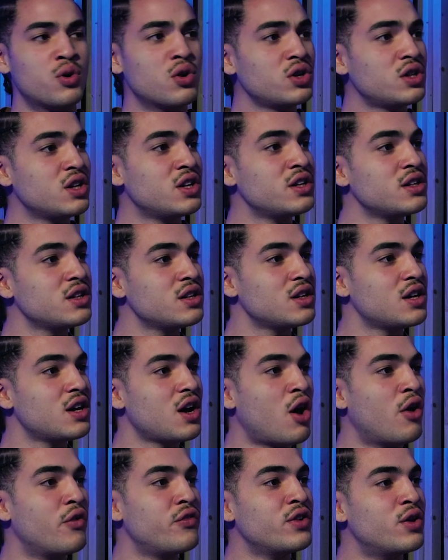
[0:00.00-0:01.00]
Brooklyn
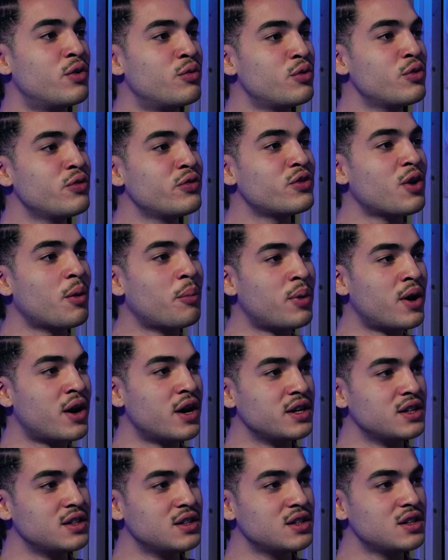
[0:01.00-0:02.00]
auf einer
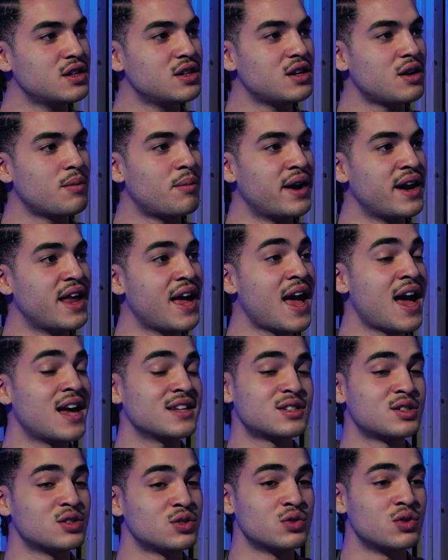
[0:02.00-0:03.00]
Rooftop-Party. Wow. Meine
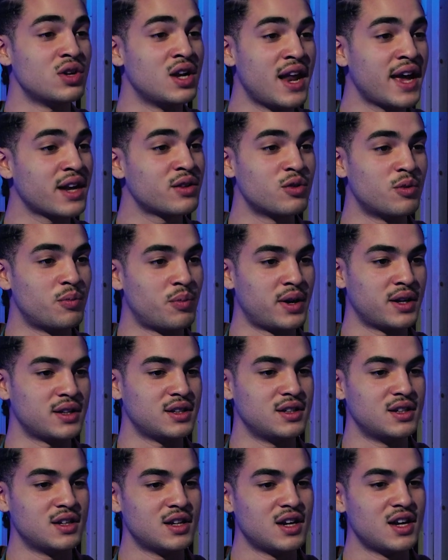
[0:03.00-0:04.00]
erste so
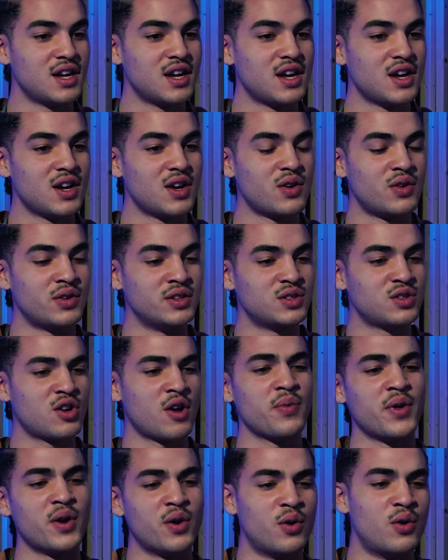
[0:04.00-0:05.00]
Elektro-Party. Und ich
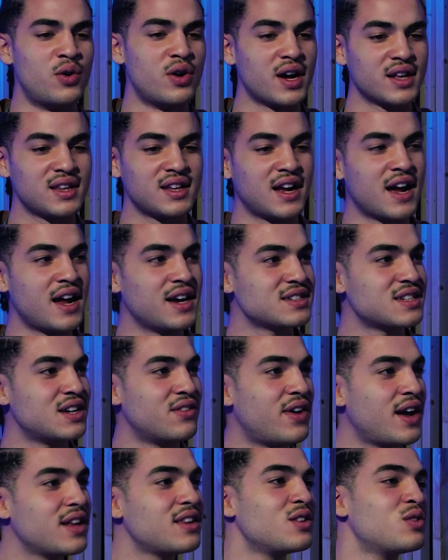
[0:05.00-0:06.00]
komme da hoch, hatte gar nichts
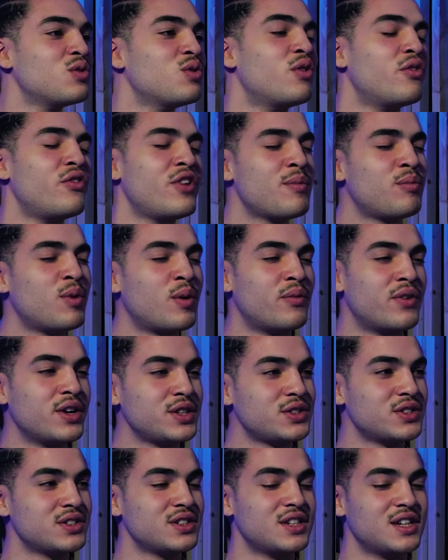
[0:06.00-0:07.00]
erwartet, nur auf Hip-Hop,
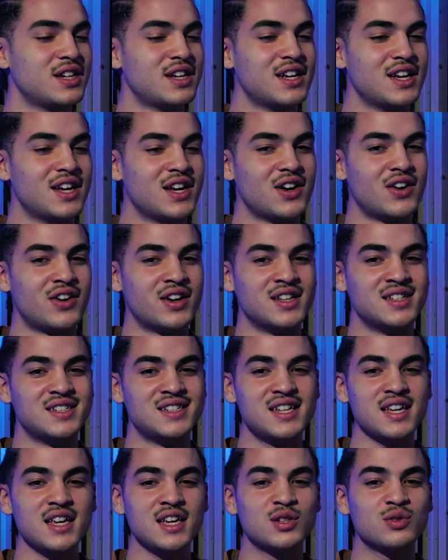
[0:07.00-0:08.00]
weißt Und dann
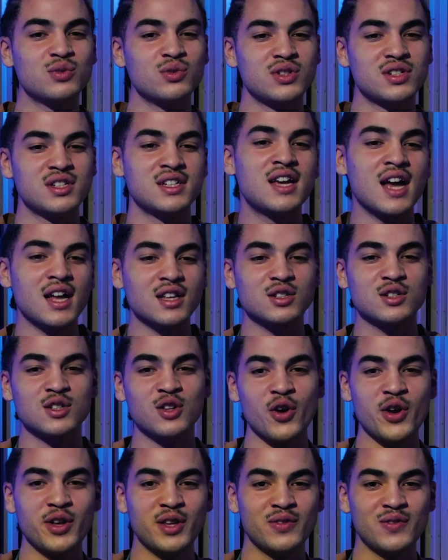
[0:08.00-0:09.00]
sehe ich so diese
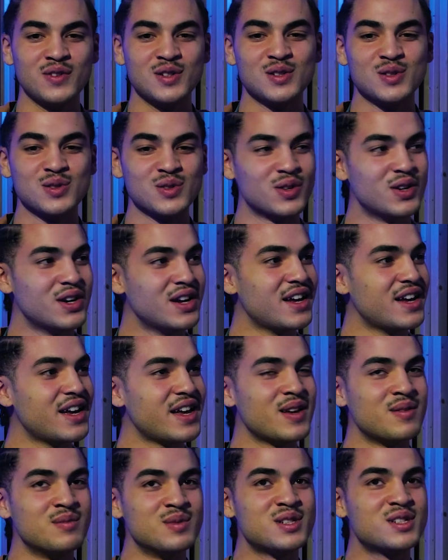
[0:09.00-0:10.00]
ganzen Leute, wie sie so
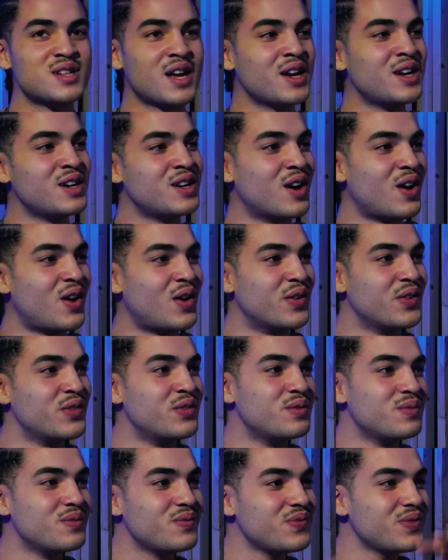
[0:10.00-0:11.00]
im
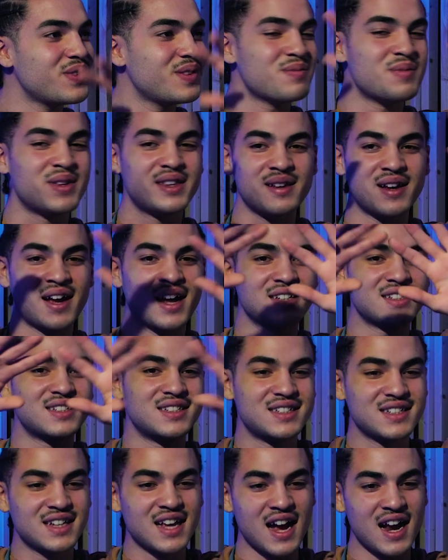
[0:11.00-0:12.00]
Sundown mhm. mit den
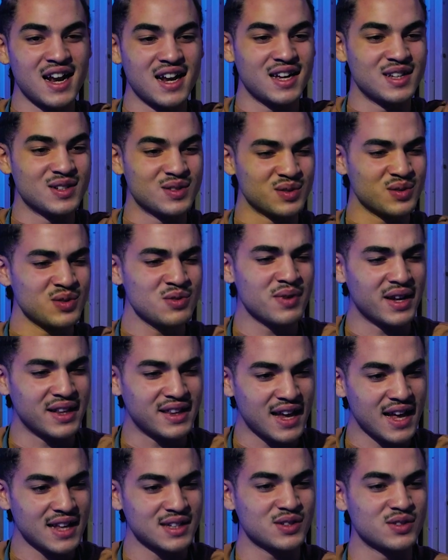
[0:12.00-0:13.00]
ganzen Skyline so
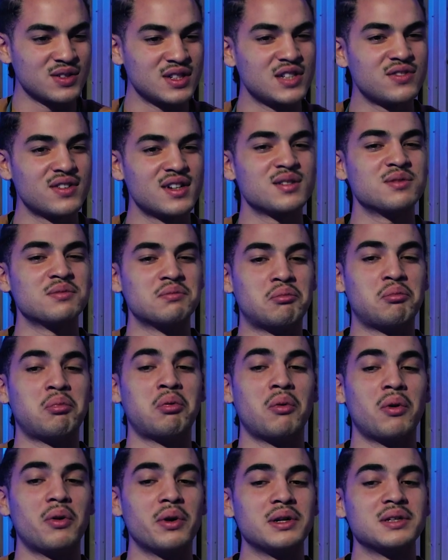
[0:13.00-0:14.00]
überdancen. Und ich war so,
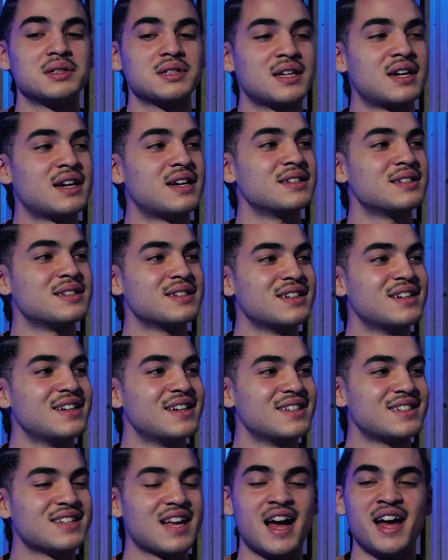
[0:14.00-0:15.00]
boah, das ist krass. Mhm.
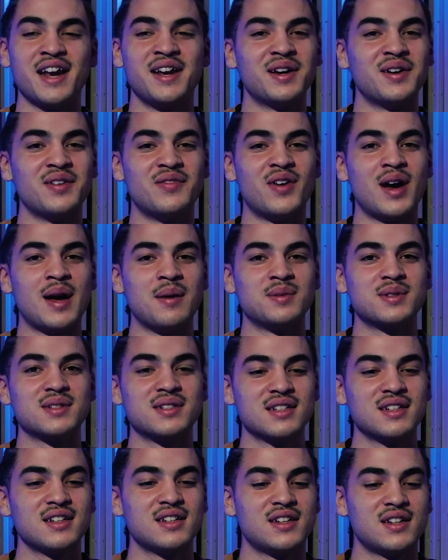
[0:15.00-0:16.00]
Das ist andere Vibes.
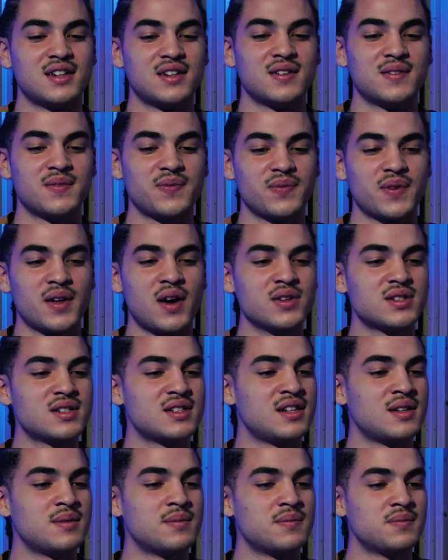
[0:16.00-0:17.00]
Mhm.
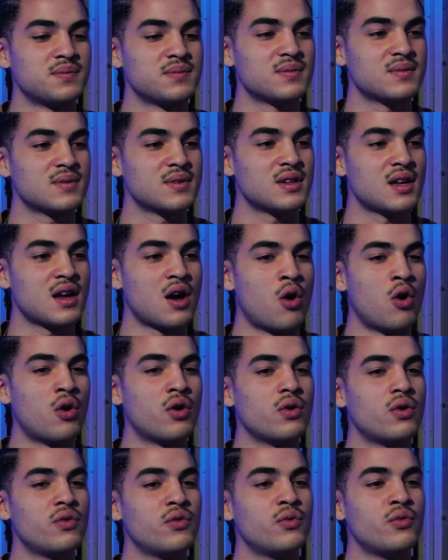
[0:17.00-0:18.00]
Außerdem
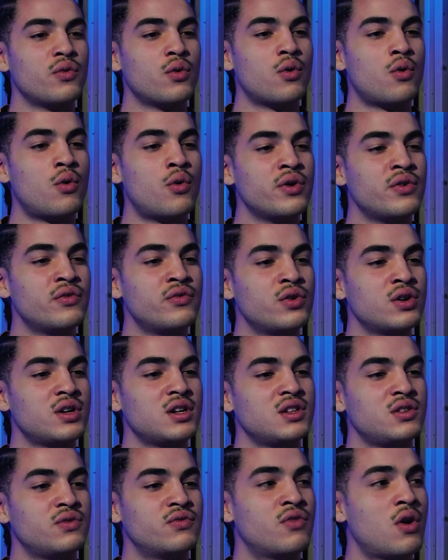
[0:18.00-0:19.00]
auch ohne
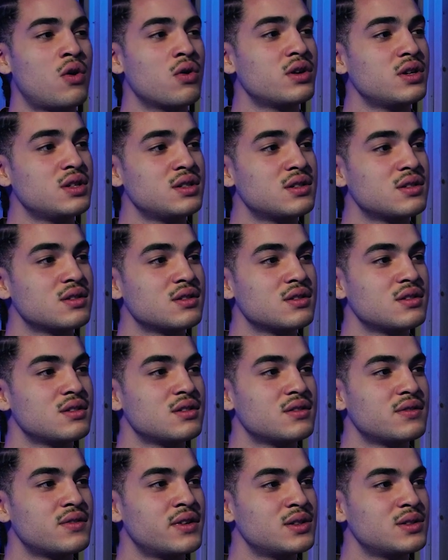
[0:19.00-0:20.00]
wirklich Vocals,
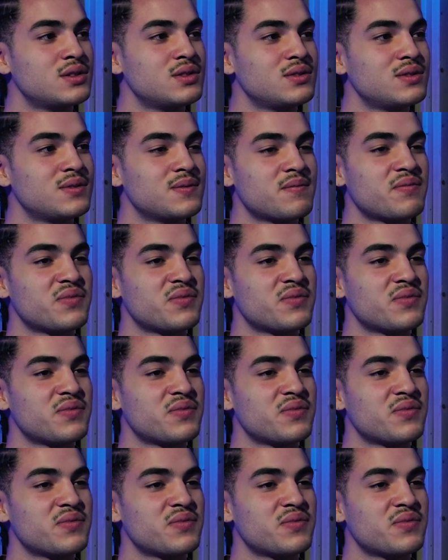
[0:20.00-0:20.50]
weißt du?